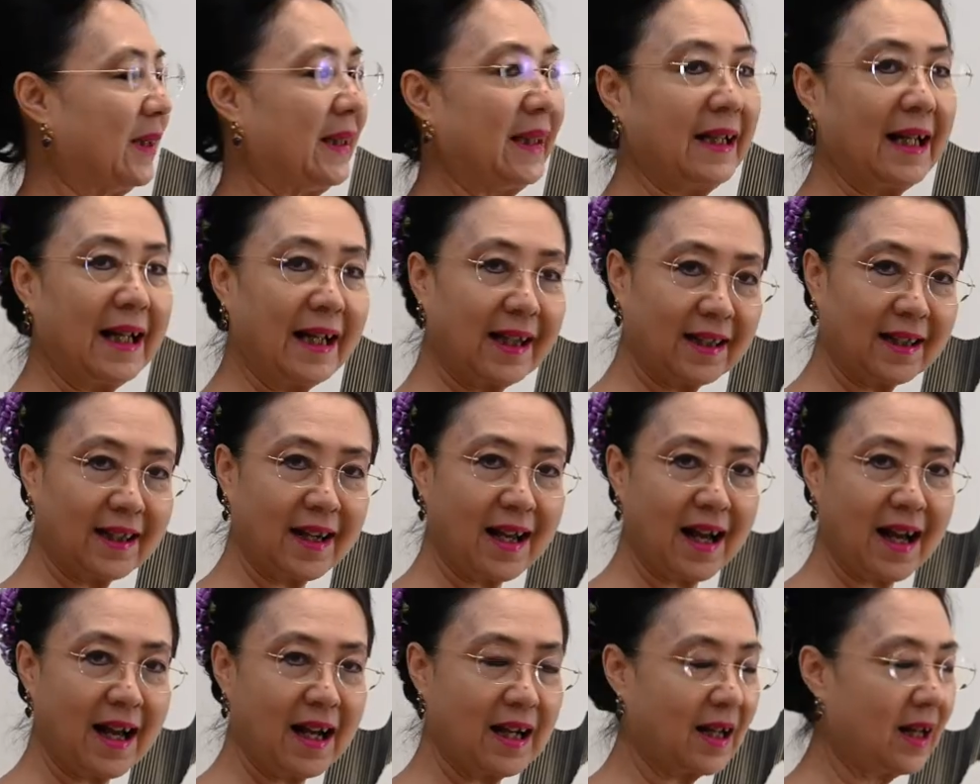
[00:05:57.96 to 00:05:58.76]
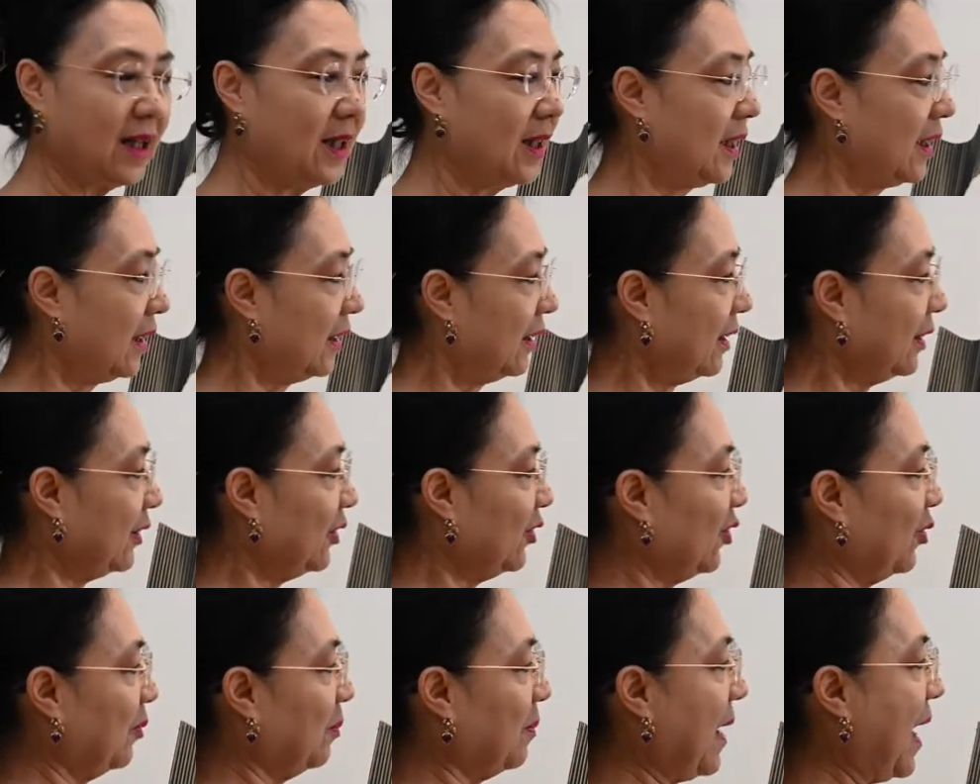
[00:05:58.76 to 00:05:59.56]
bendera,
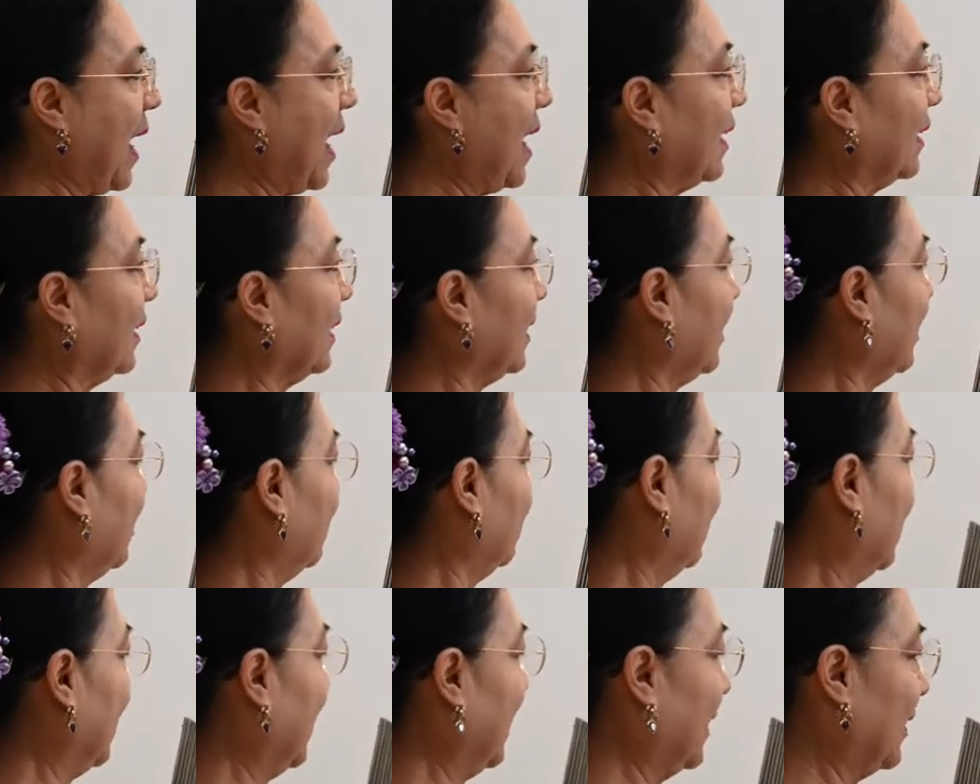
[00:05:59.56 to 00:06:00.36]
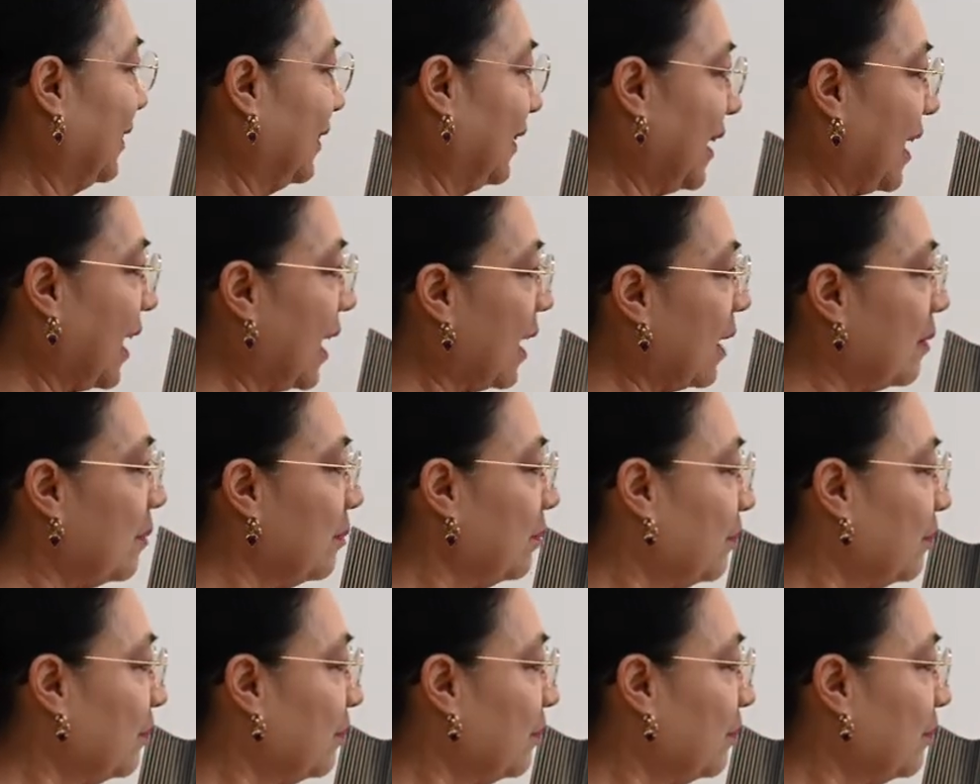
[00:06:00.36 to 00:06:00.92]
ditiup angin gitu ya.